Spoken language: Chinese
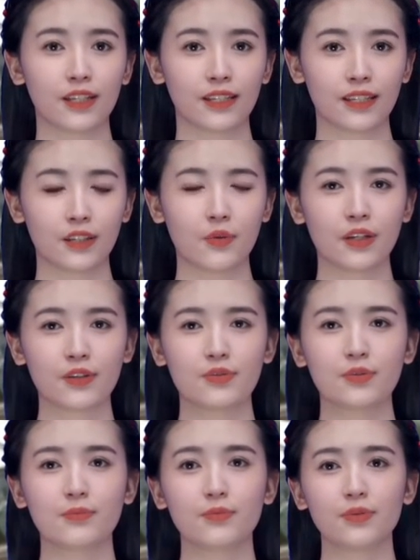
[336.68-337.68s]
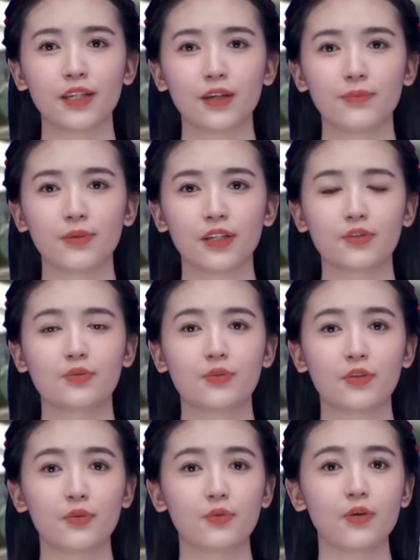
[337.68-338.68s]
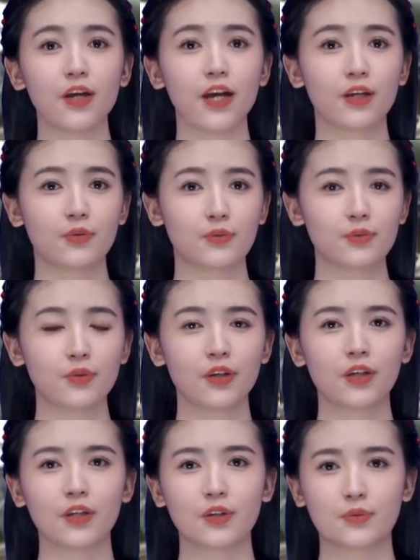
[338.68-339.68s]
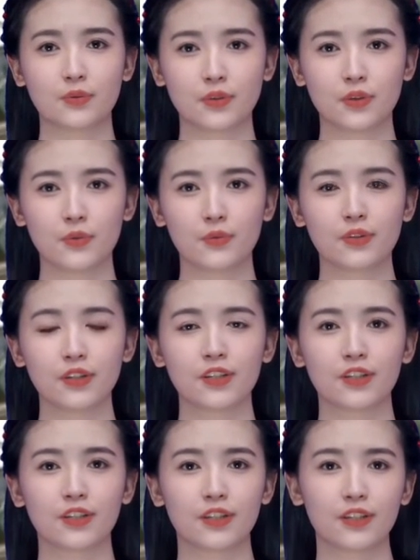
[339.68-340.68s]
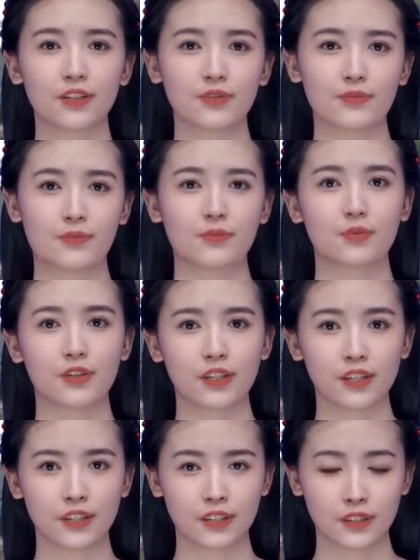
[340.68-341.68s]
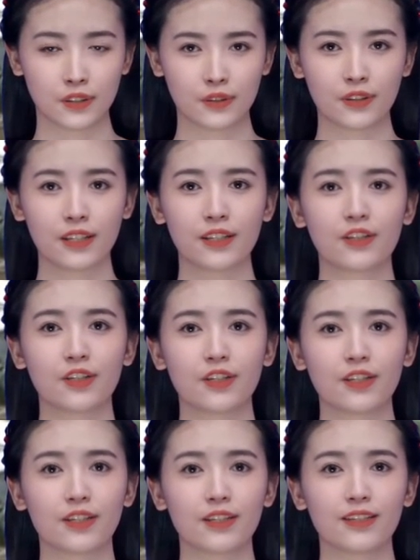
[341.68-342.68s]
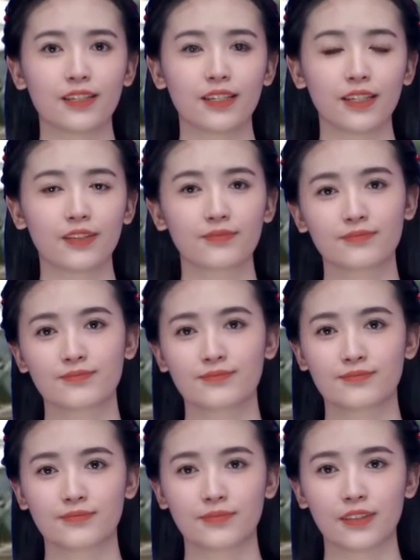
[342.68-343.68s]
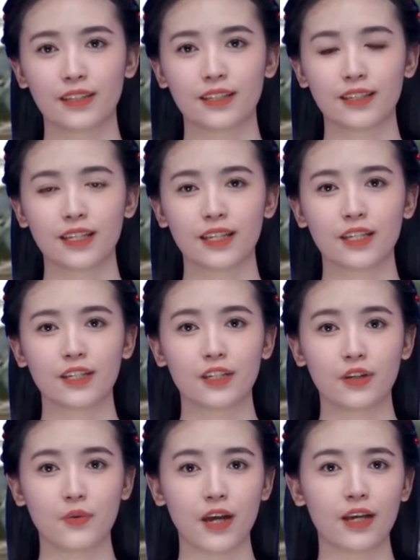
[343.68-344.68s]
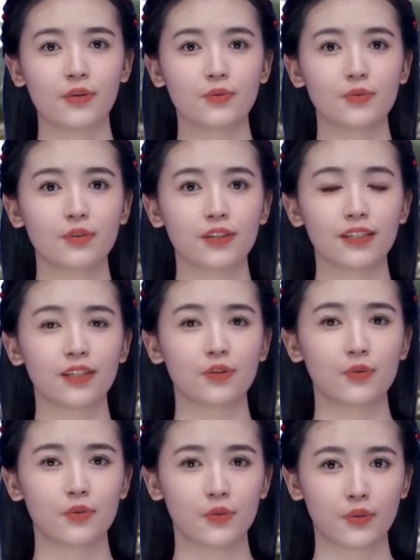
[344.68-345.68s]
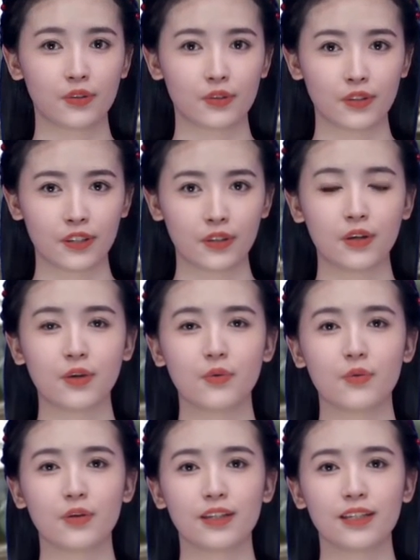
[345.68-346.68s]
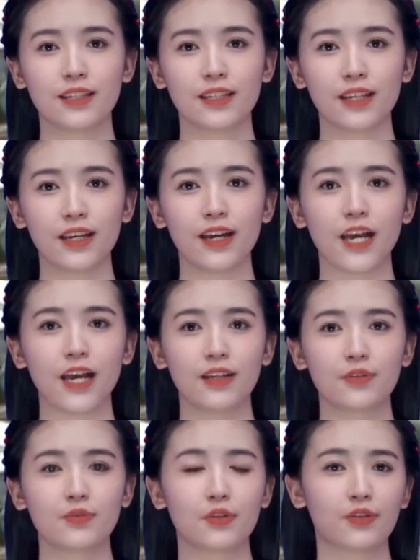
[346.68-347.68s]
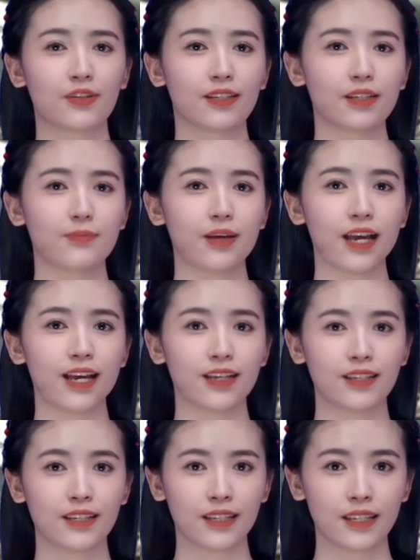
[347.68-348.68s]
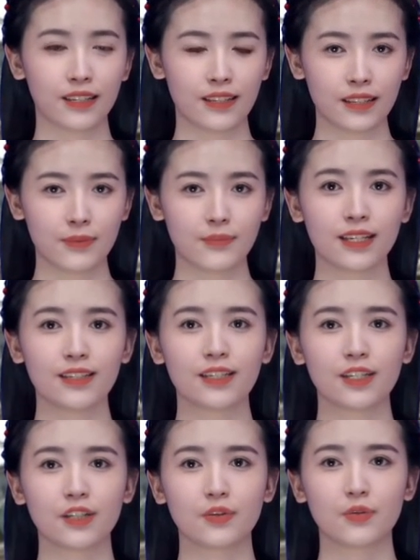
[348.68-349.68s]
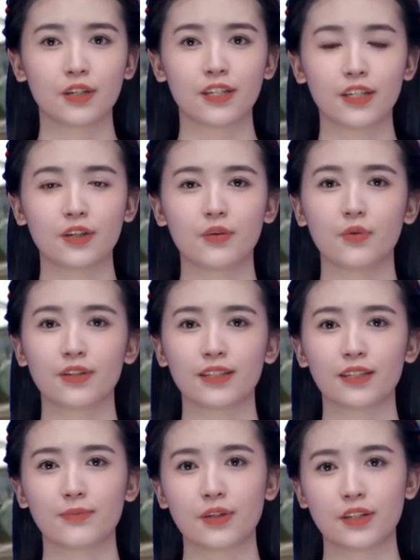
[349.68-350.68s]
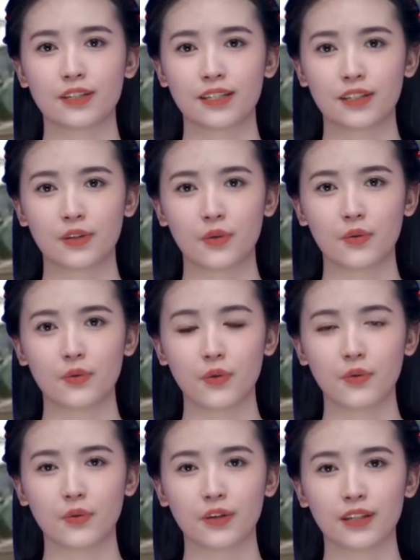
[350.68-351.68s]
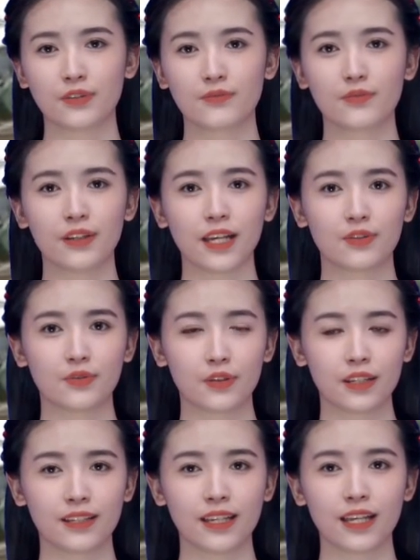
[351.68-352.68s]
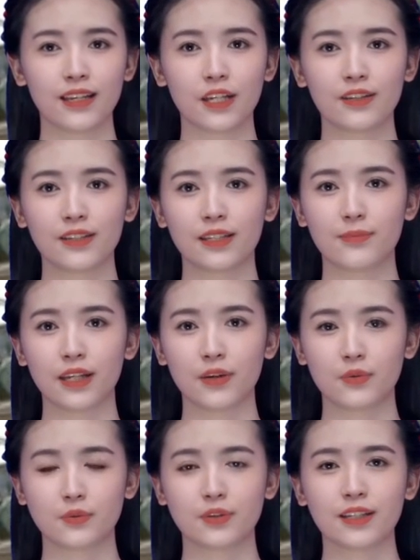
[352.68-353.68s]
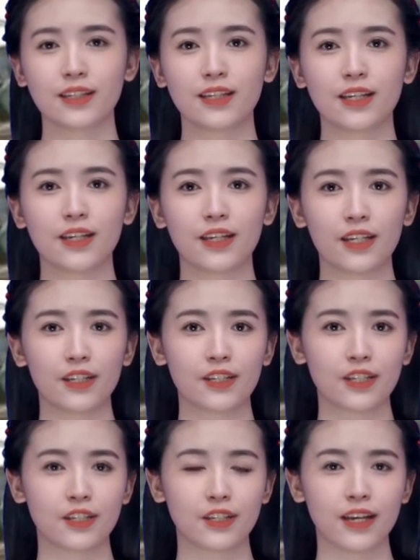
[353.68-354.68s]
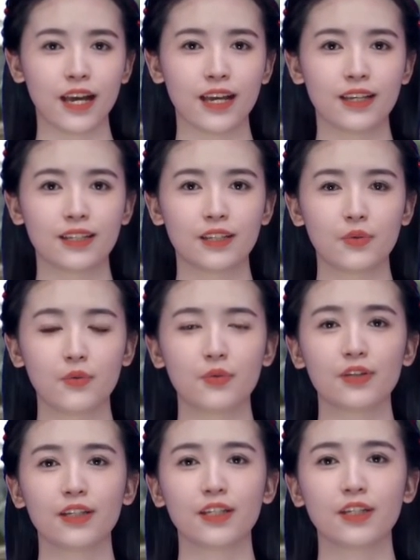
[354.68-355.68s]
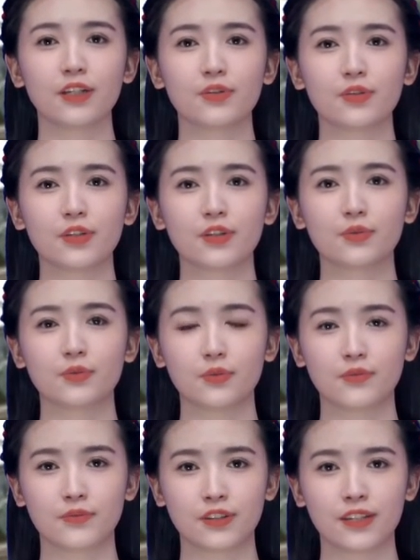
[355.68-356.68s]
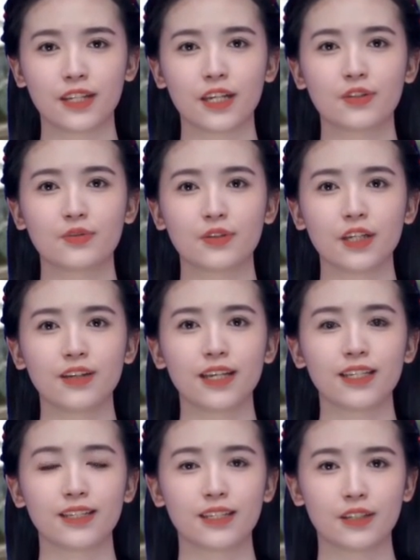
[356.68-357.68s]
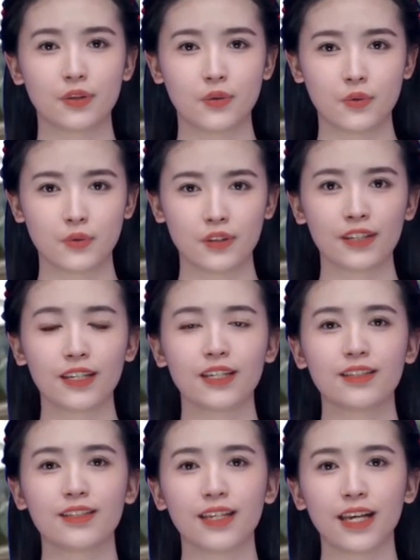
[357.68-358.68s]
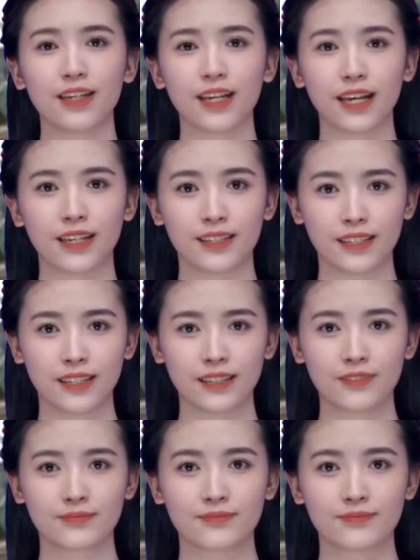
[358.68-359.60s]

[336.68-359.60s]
集团军不但配属有陆航旅。拥有武直十、武真十九等直升机，可以给合成化旅提供空中支援火力，还拥有三百、三百七十远程火箭炮系统，火力覆盖距离达到三百公里，甚至还可以获得军属东风战术导弹系统这样的大杀器。